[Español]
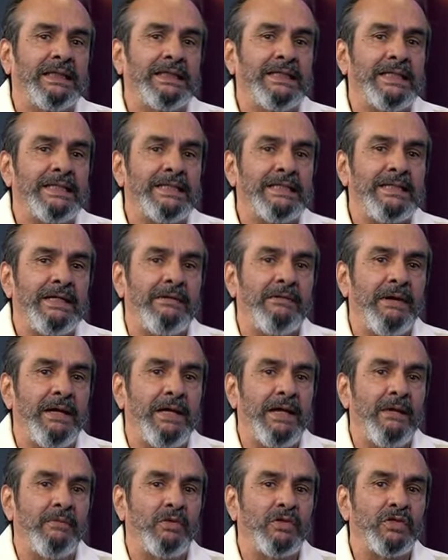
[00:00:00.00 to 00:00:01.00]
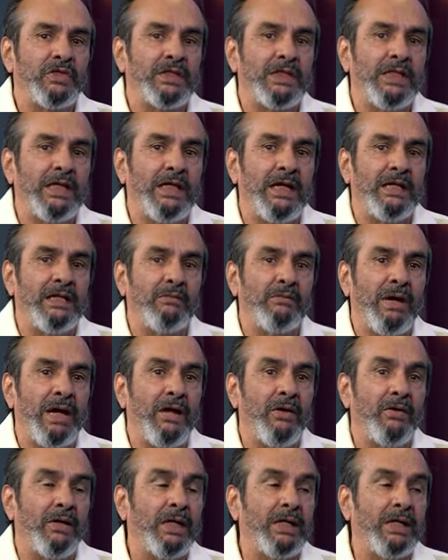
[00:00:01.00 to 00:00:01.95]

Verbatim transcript: Eh, si veíamos cine animado,